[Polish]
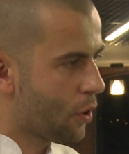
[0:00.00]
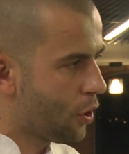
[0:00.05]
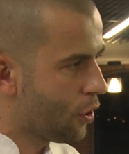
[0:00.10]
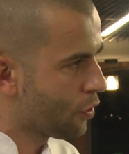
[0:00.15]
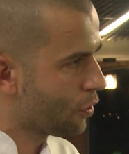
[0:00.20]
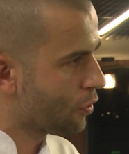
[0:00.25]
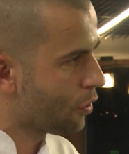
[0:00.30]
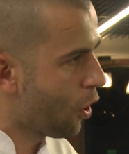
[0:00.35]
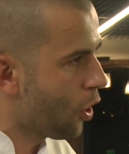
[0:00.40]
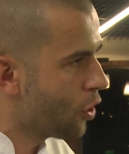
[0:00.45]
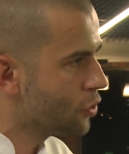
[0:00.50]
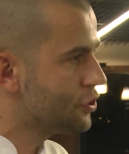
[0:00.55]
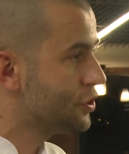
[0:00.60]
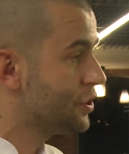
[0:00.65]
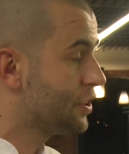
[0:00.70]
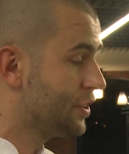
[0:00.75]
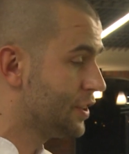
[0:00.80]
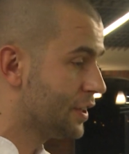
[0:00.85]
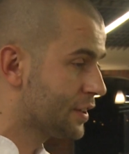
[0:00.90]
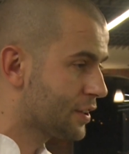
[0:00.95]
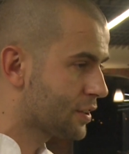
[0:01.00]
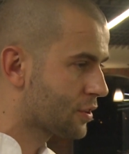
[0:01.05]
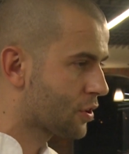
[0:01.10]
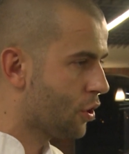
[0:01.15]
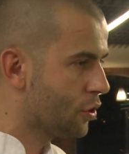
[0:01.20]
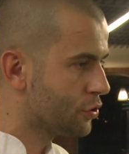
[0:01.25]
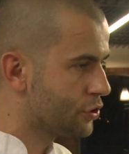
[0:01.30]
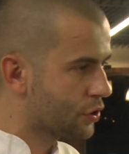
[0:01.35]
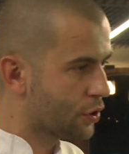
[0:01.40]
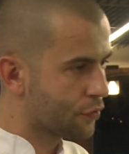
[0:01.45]
o, o, nich i nie
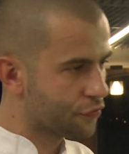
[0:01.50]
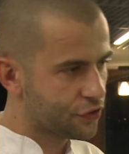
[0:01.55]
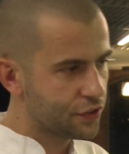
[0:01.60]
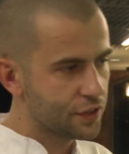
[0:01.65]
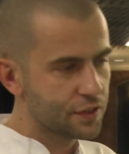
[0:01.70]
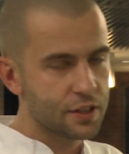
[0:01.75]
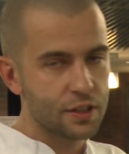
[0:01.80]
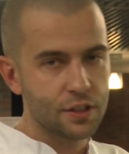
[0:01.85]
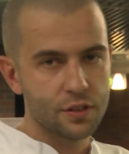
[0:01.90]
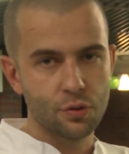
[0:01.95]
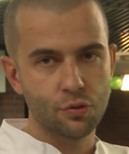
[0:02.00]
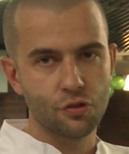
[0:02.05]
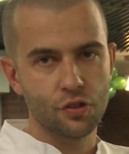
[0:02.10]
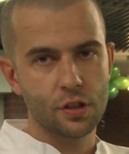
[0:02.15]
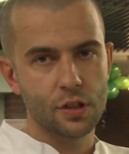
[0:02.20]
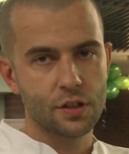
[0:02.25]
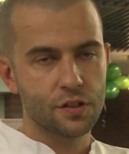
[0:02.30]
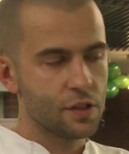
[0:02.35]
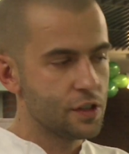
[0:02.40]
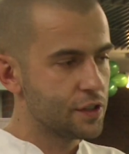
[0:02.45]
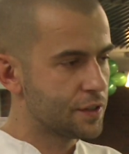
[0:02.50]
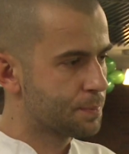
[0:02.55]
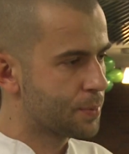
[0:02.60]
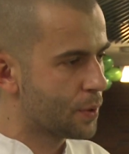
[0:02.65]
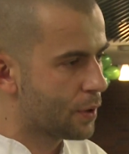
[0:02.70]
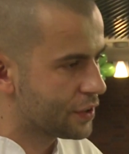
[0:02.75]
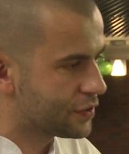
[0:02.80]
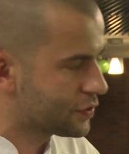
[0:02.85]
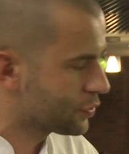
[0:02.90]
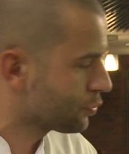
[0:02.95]
tylko o nich, o wszystkich, którzy chcieli spróbować